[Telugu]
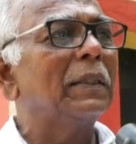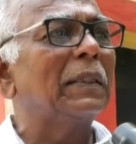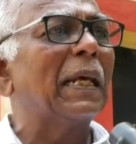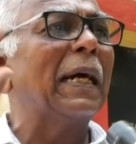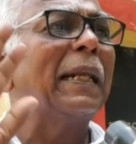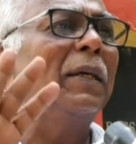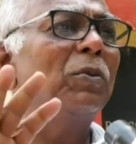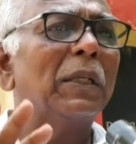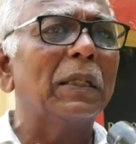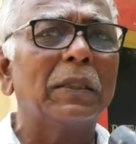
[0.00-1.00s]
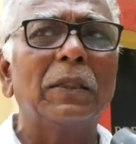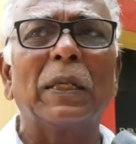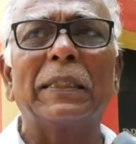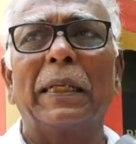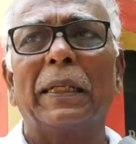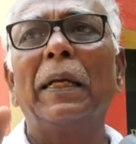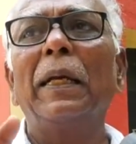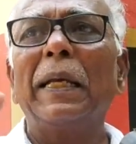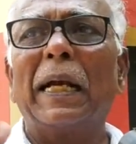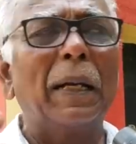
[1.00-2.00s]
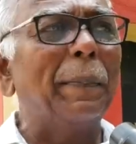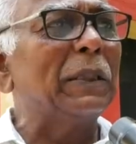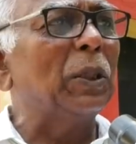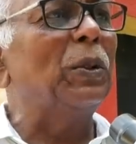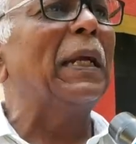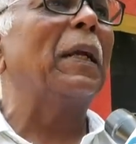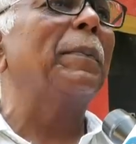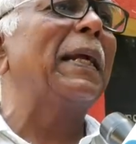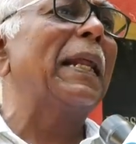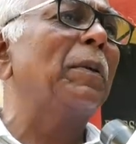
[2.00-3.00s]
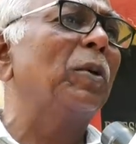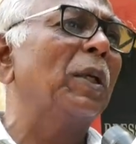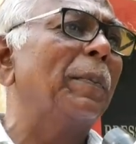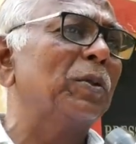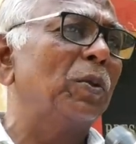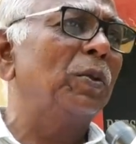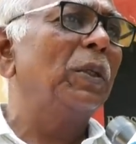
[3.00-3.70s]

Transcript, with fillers: జిదర్ హరి ఉదర్ జిదర్ చరి ఎక్కడ పచ్చకుంటే అక్కడ మేయడానికి పోతాయి పశువులు